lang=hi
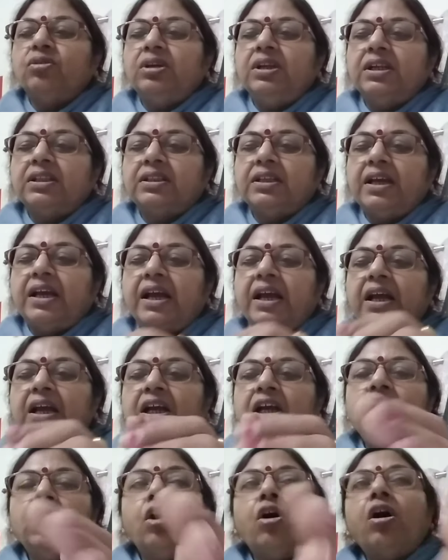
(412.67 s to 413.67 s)
को लेते हैं
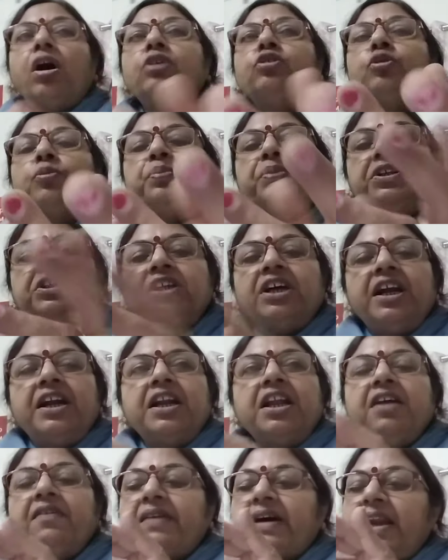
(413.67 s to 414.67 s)
और जो
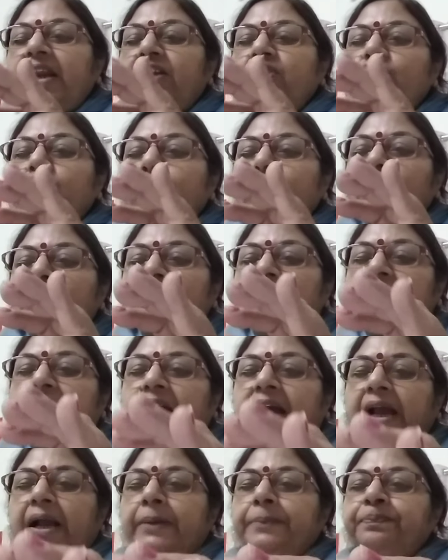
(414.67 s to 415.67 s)
पिछड़ने वाले जो मुल्क
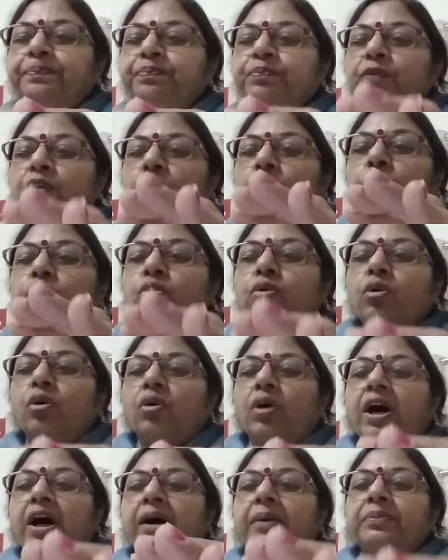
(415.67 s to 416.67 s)
हैं उनको
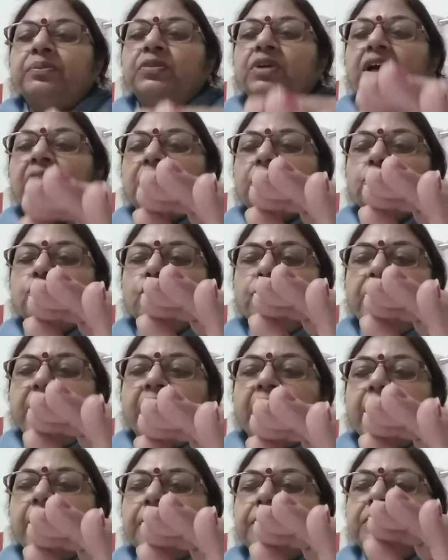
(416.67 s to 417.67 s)
हम उनमें
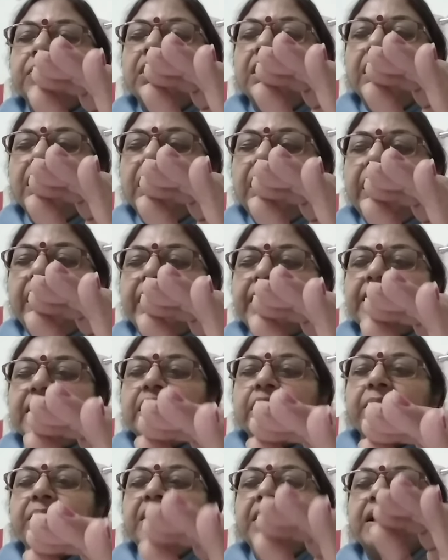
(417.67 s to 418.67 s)
हम
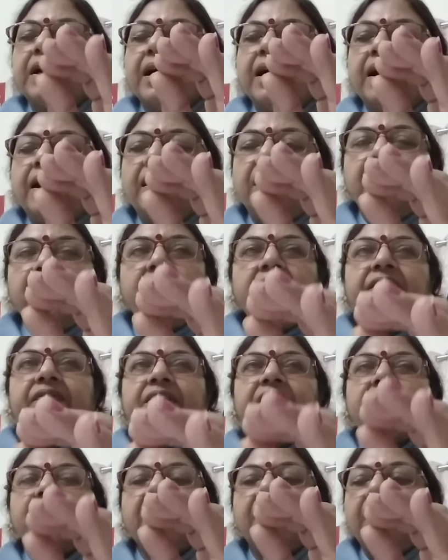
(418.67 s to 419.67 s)
लैटिन अमेरिका
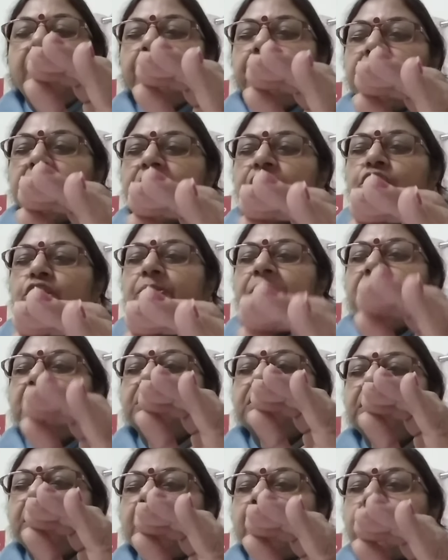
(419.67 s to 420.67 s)
अफ्रीका पश्चिम
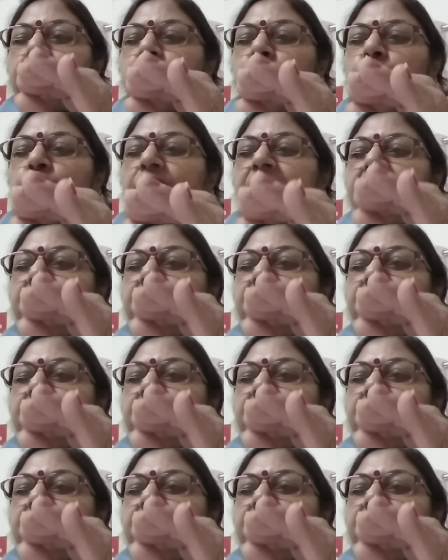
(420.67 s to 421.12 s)
एशिया पूर्व